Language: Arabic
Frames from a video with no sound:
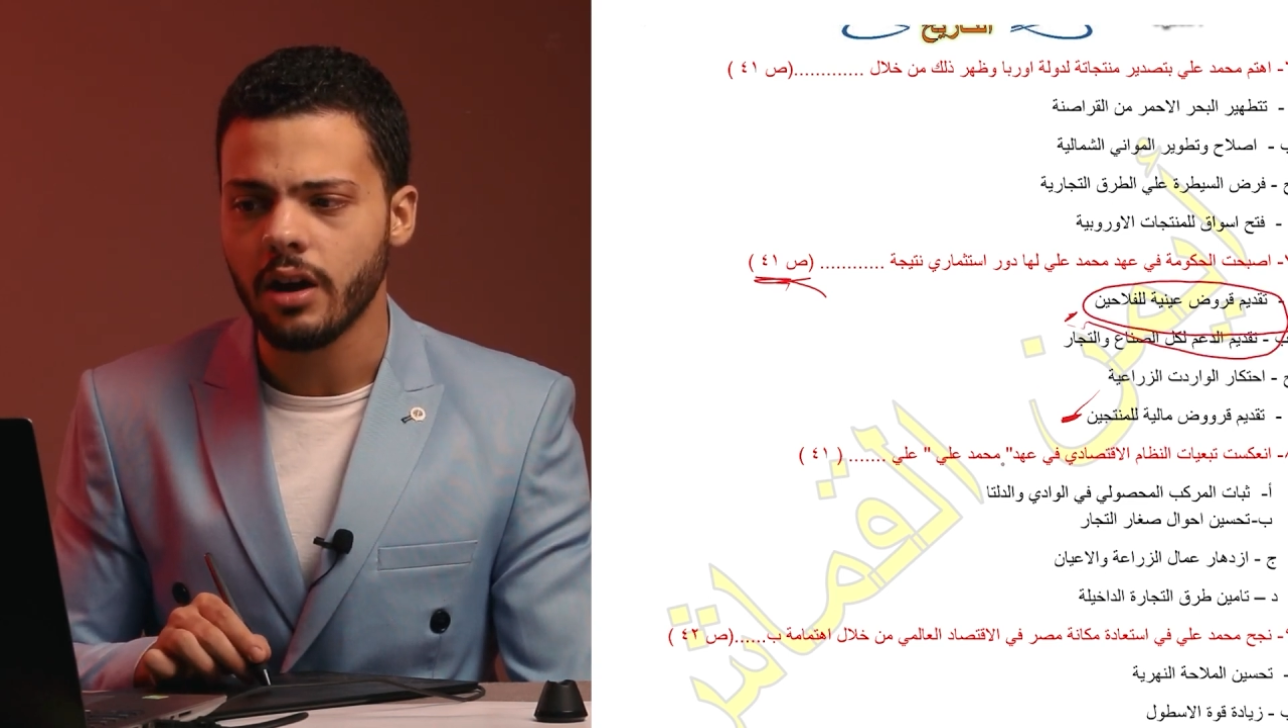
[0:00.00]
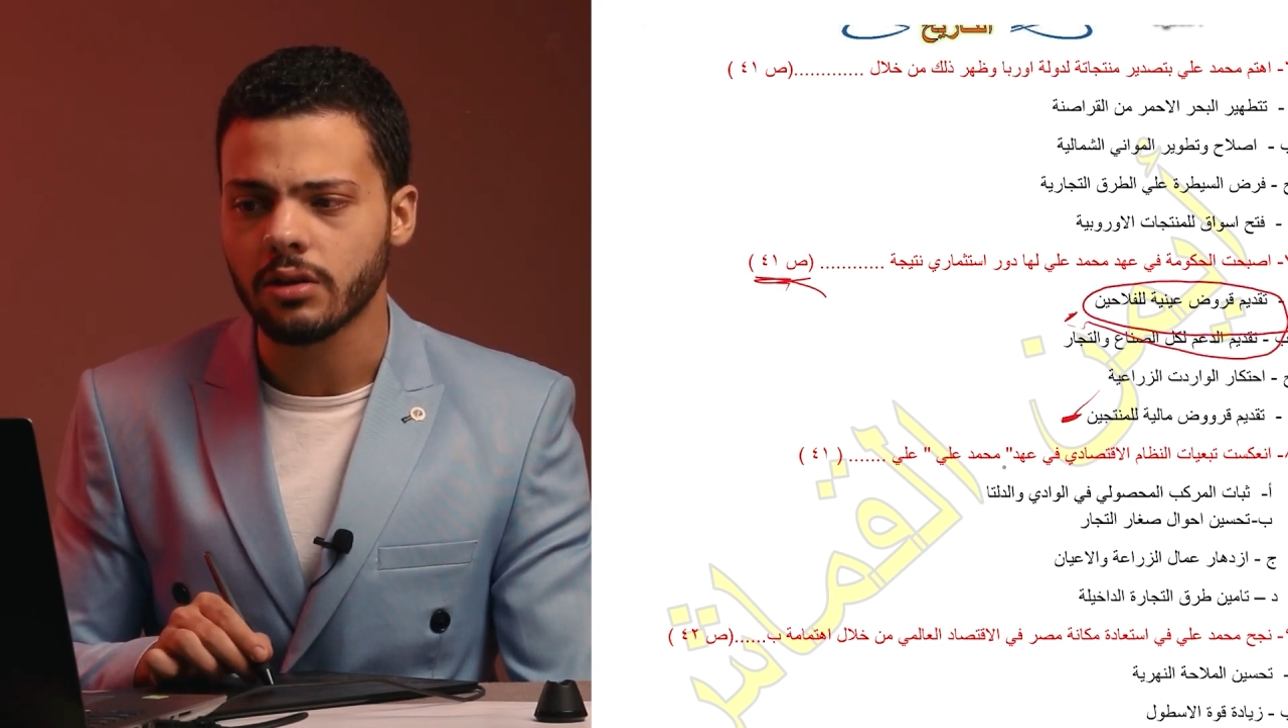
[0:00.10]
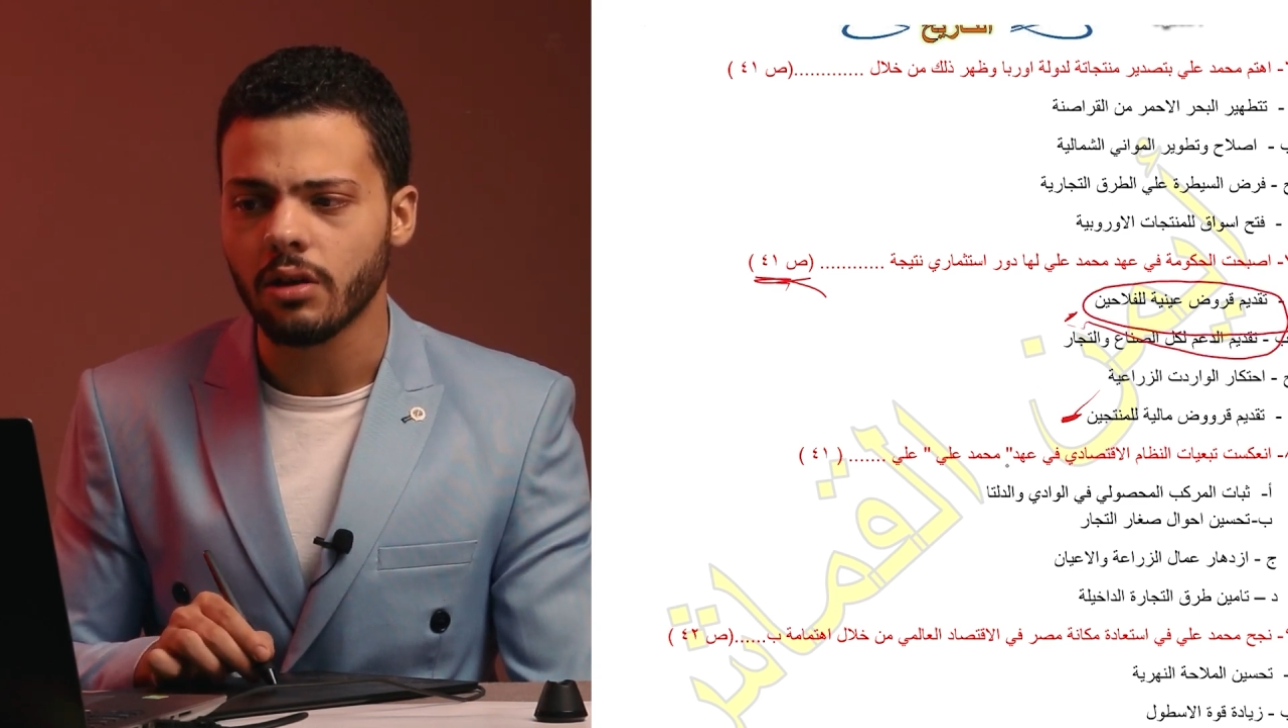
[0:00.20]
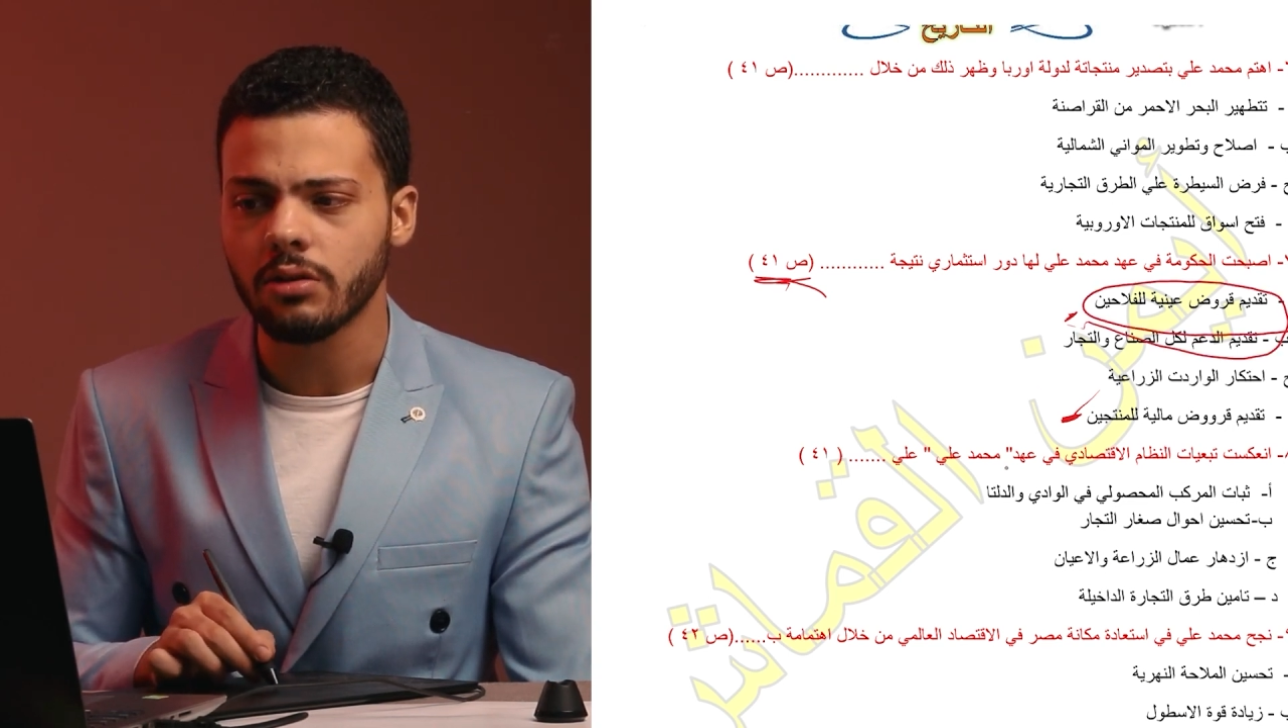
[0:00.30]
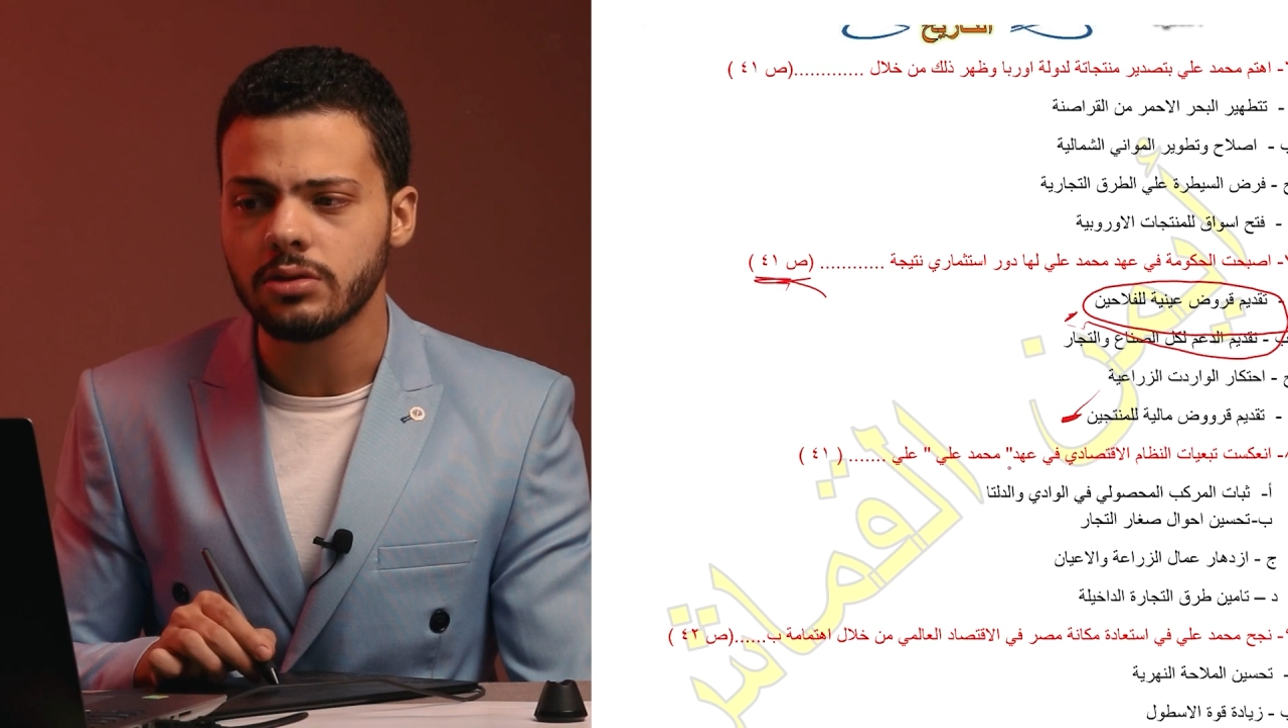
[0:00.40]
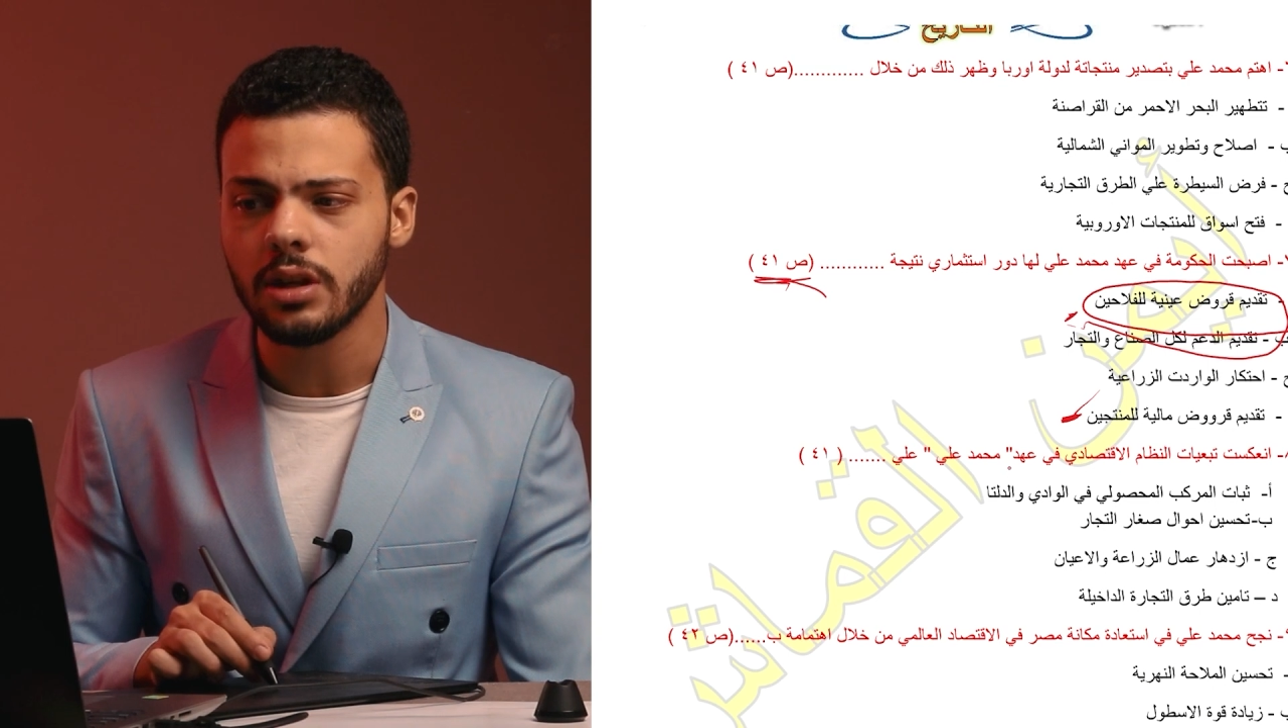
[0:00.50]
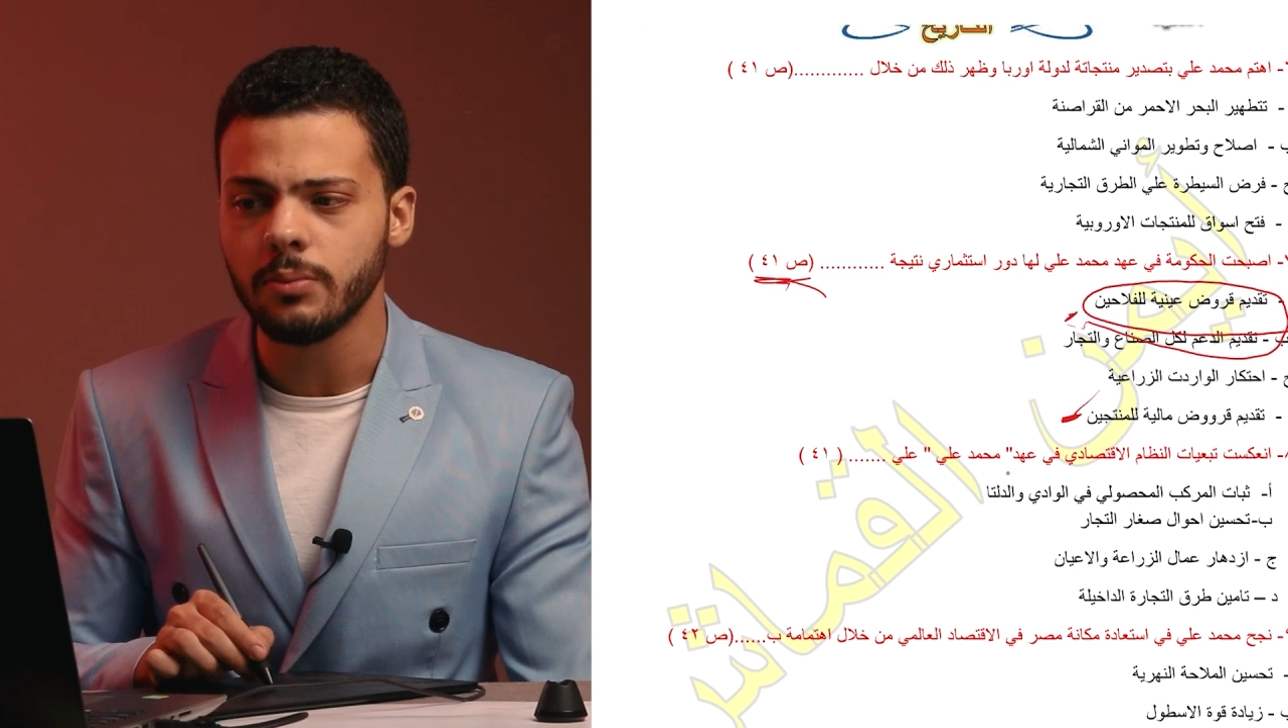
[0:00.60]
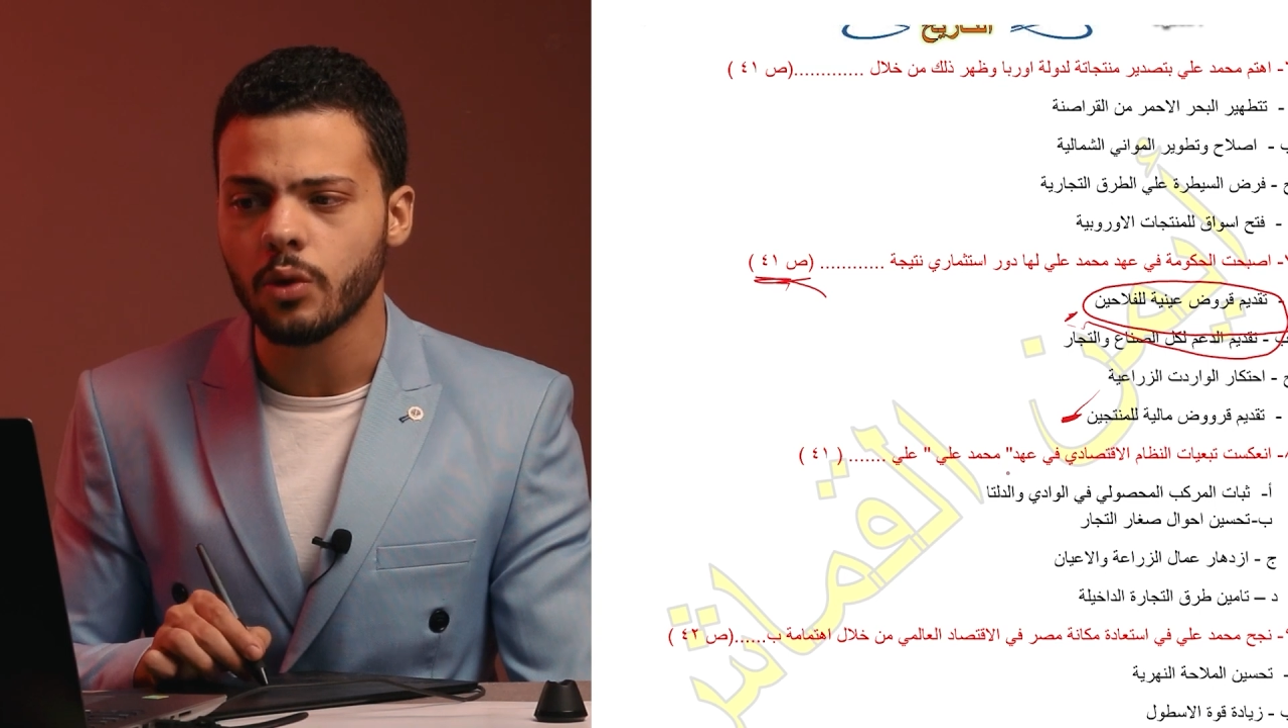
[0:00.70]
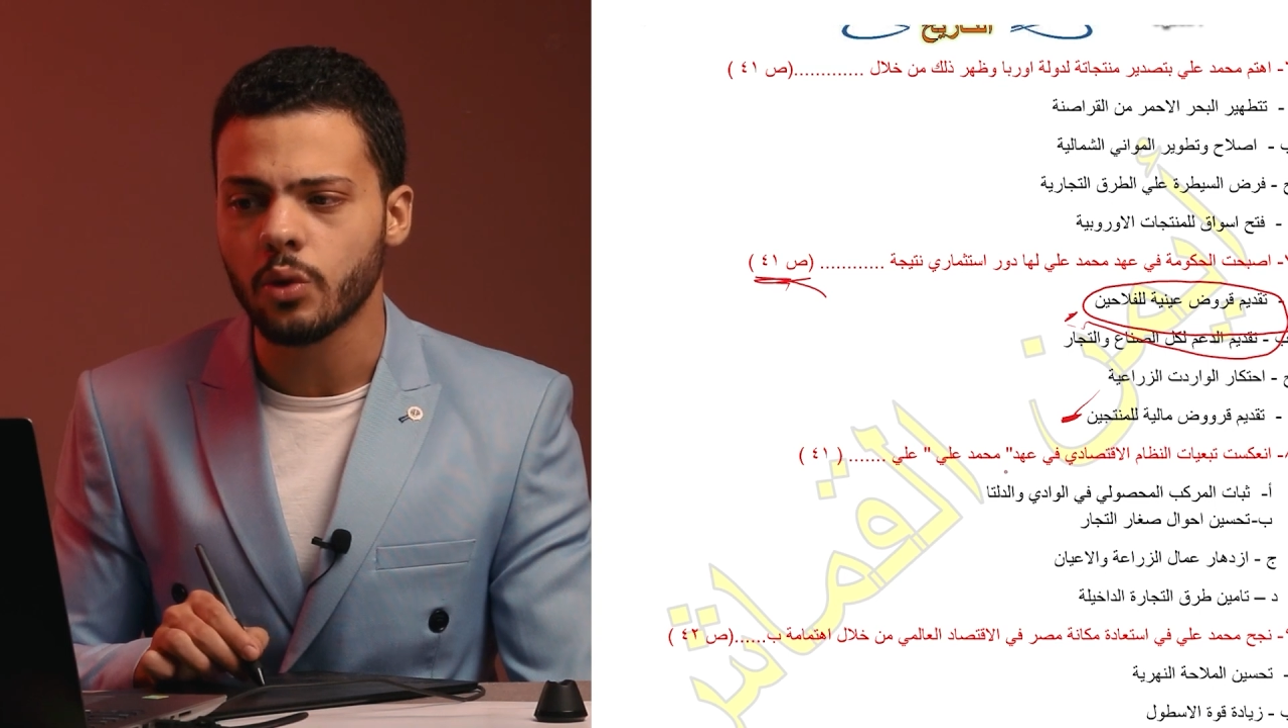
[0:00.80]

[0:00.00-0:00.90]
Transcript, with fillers: هي تقديم